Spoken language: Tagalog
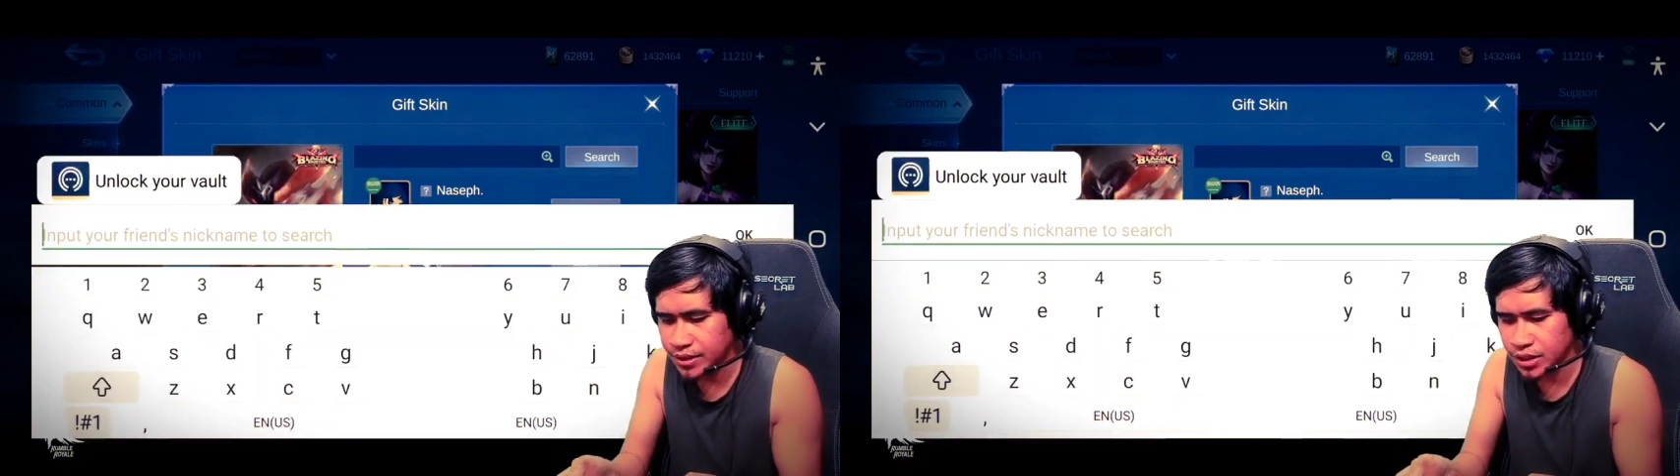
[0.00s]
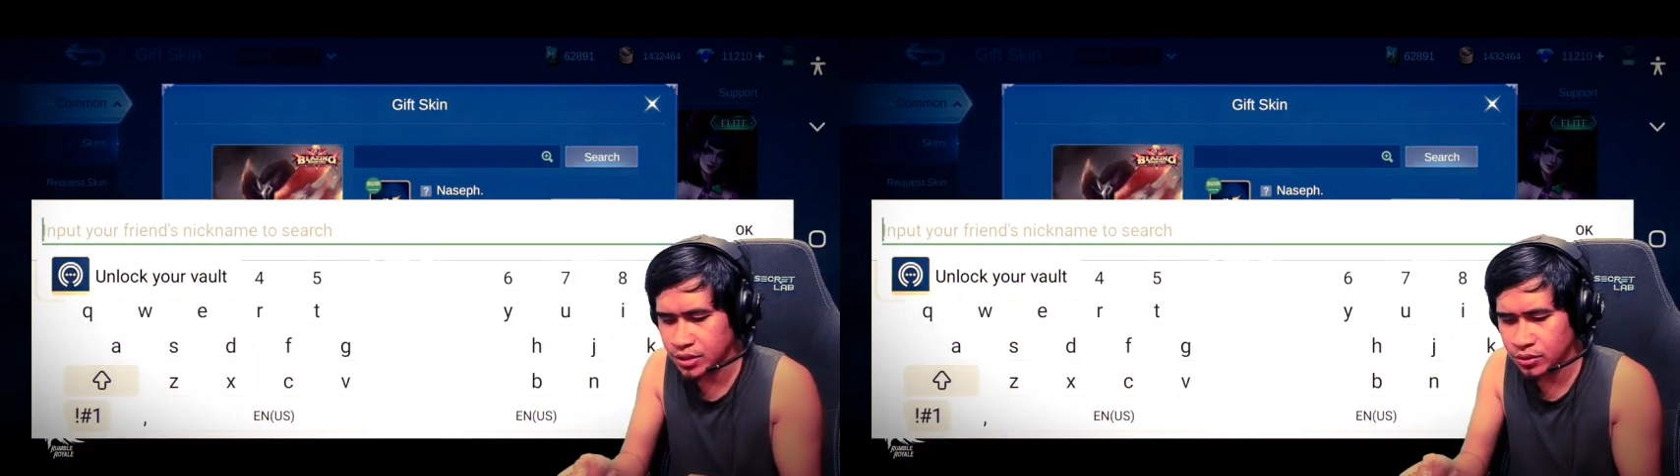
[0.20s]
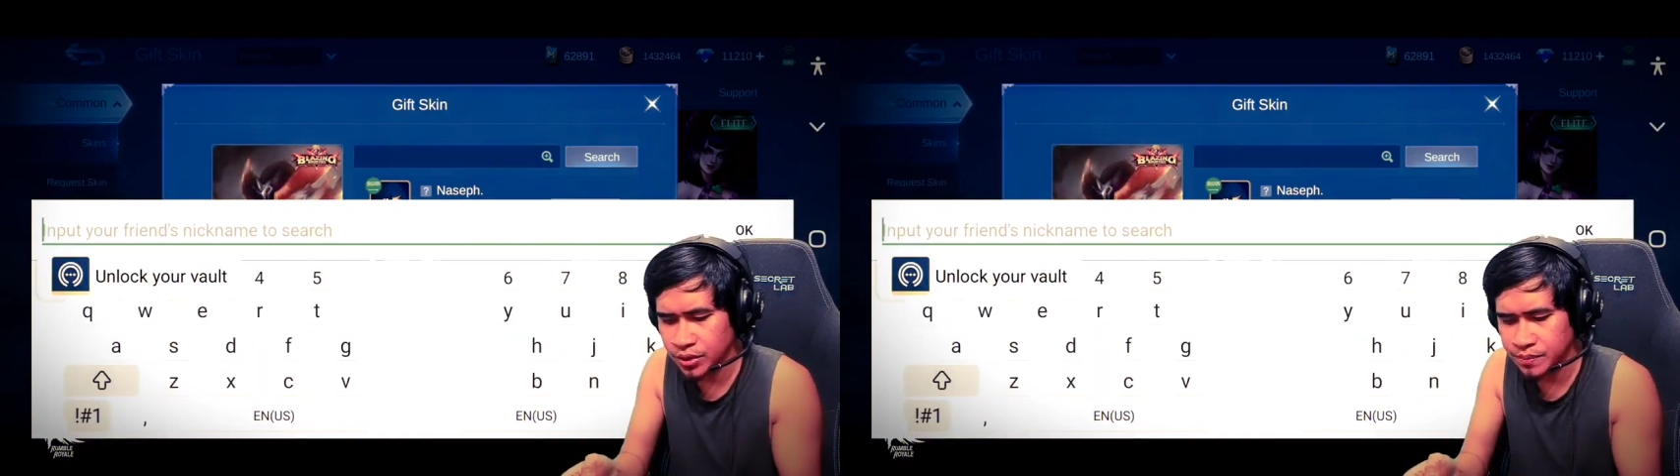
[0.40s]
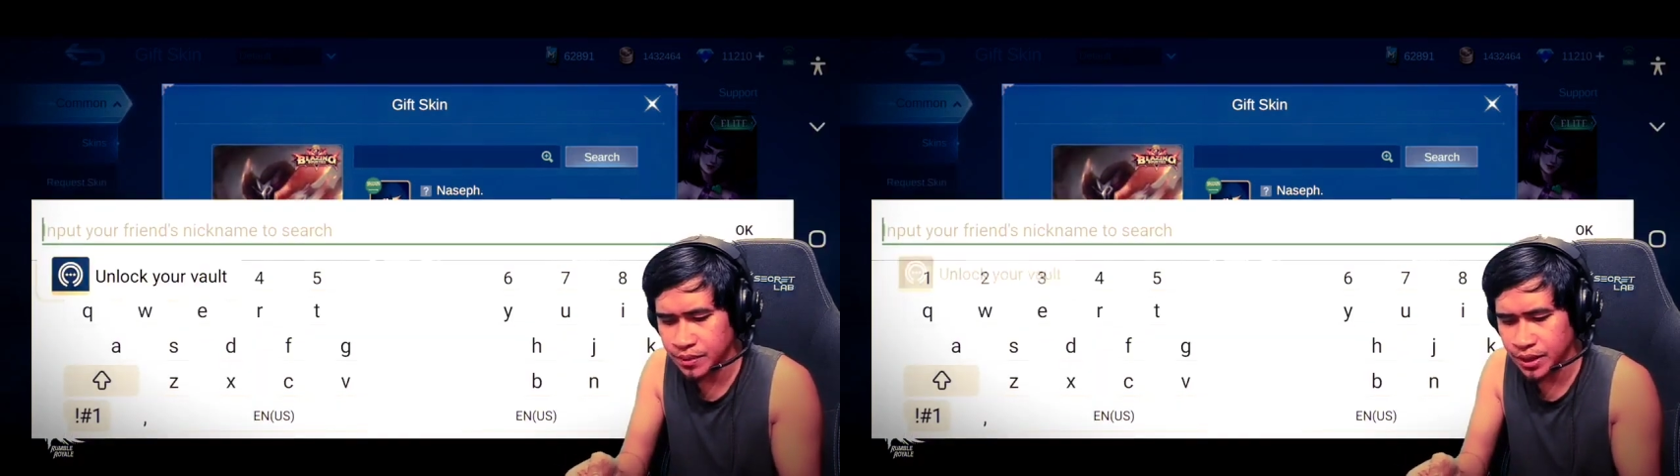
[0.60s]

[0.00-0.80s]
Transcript: Blessing do it,